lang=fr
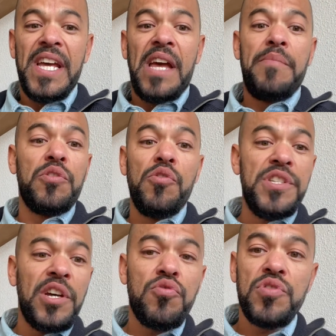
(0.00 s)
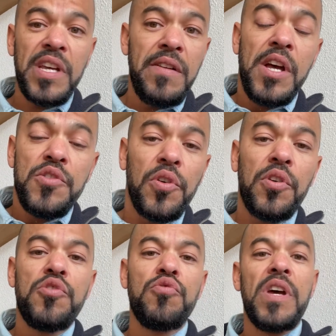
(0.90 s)
Eh bien de lui dire, tu sais, ce que
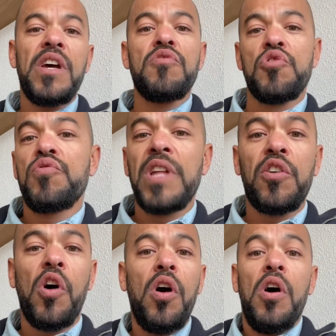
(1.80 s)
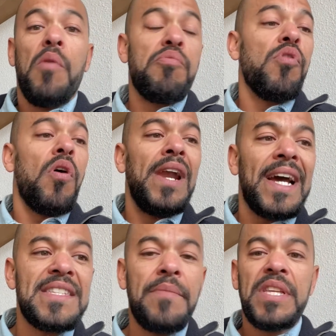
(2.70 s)
tu es, je suis d'accord pour
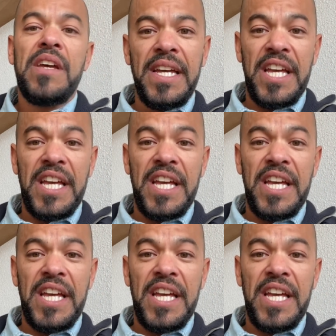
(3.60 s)
l'accepter.